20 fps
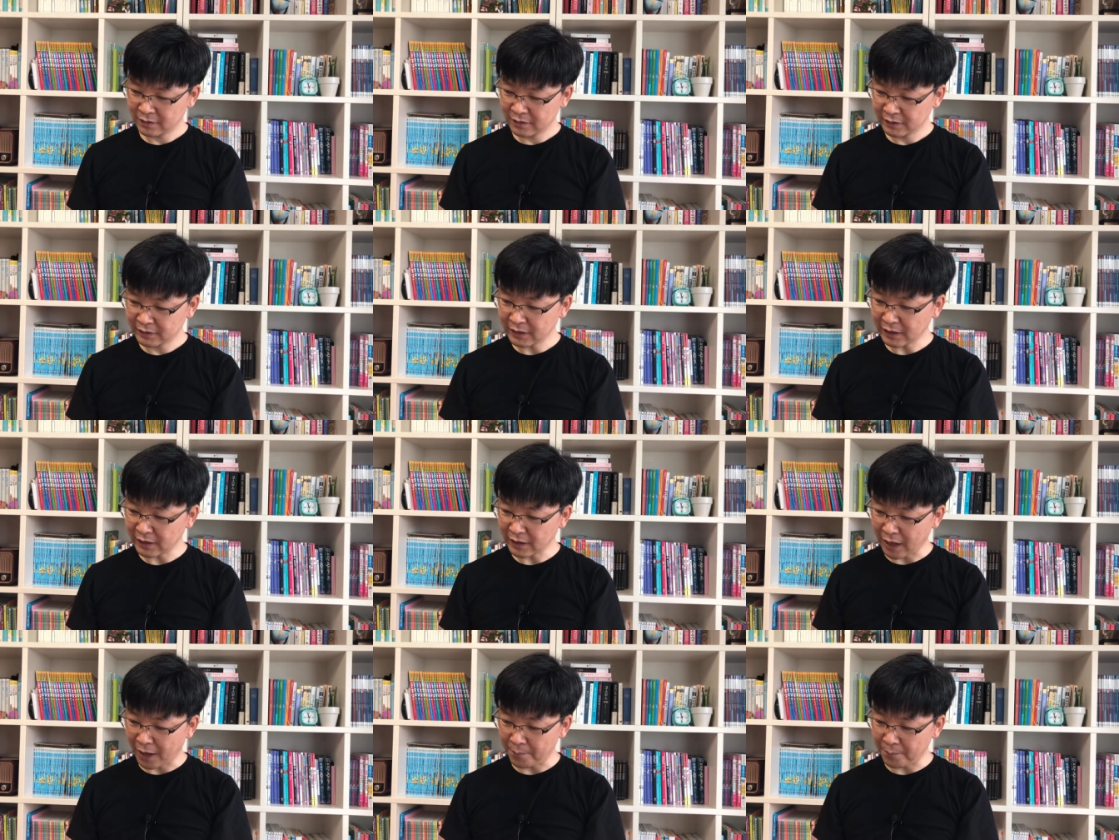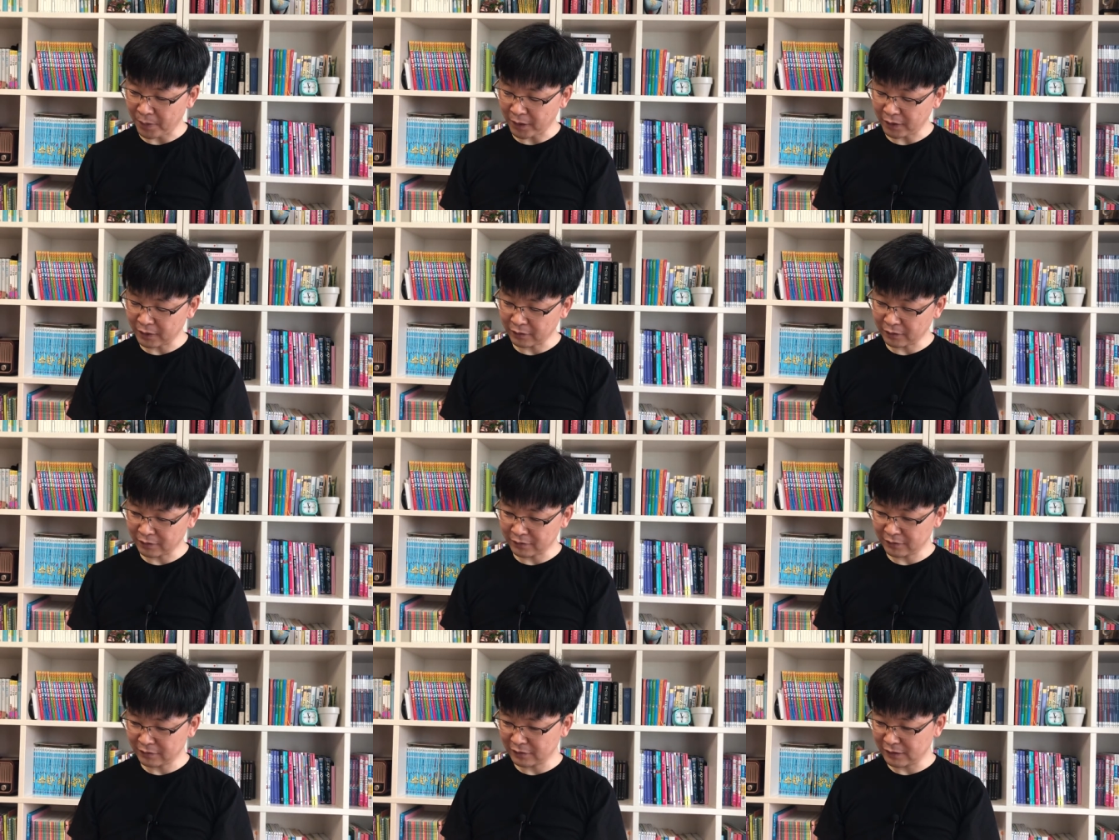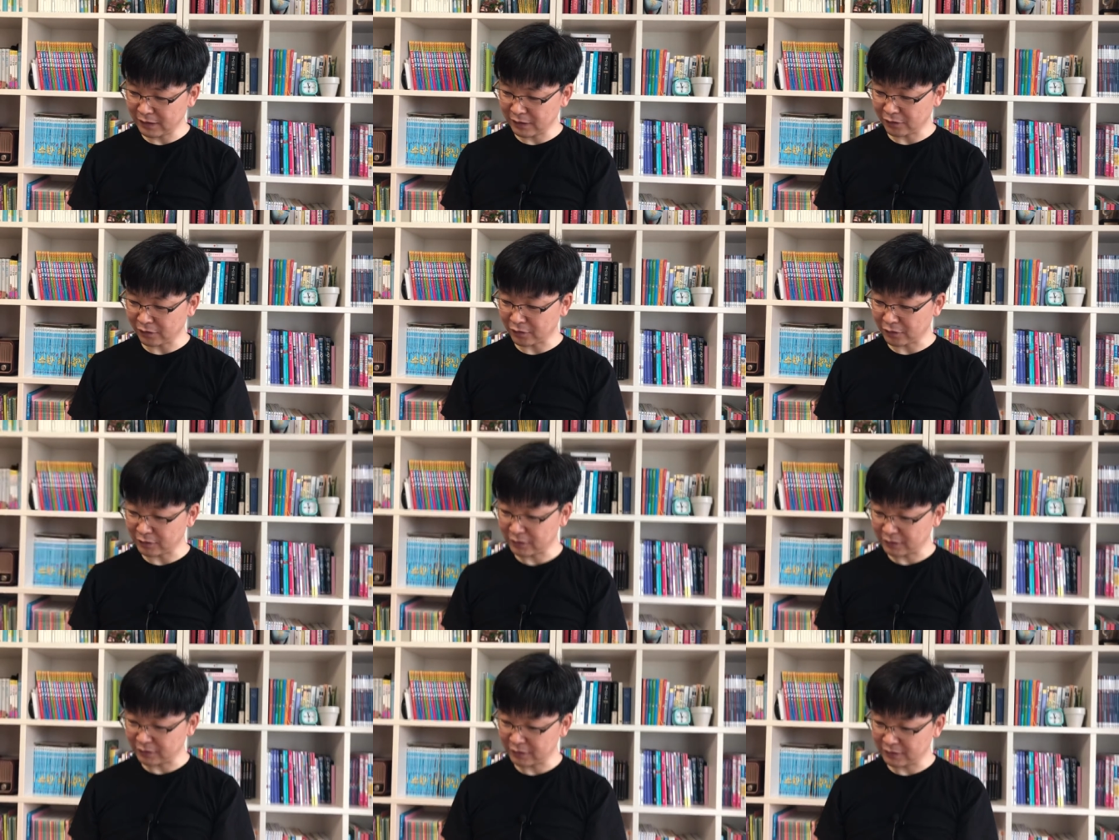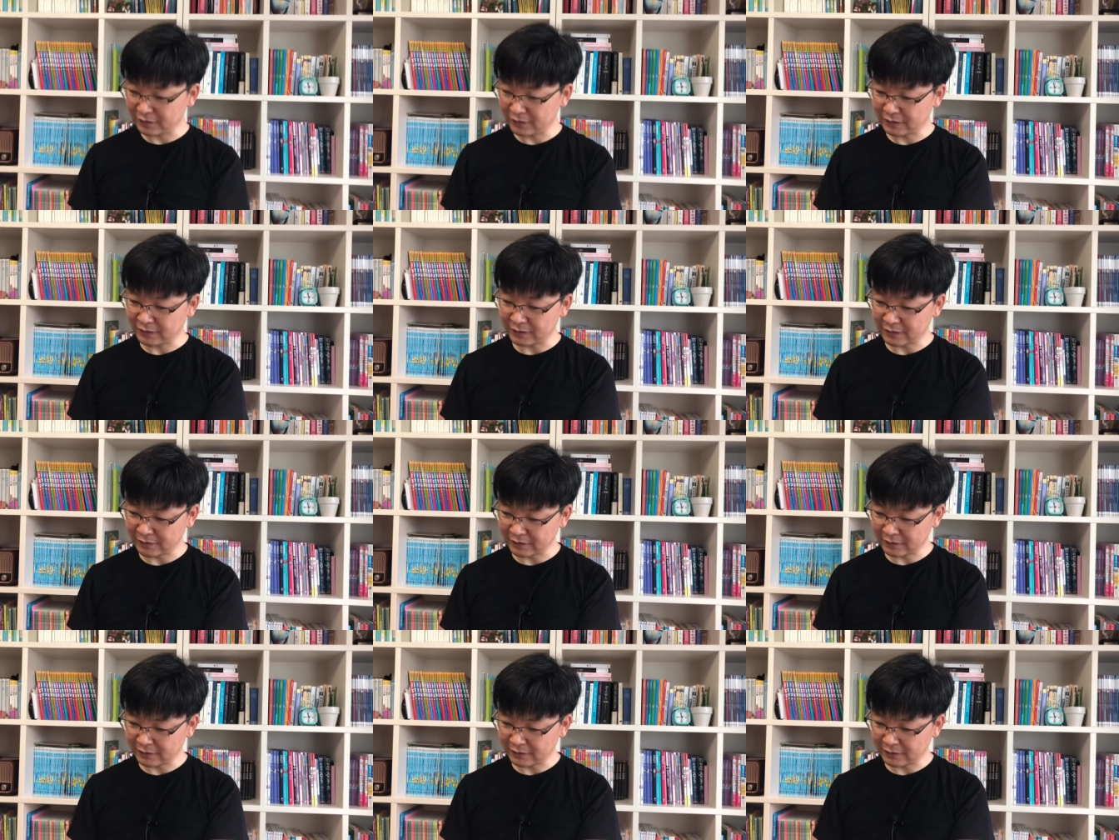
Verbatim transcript: 새해 아빠가 이거를 읽었거든.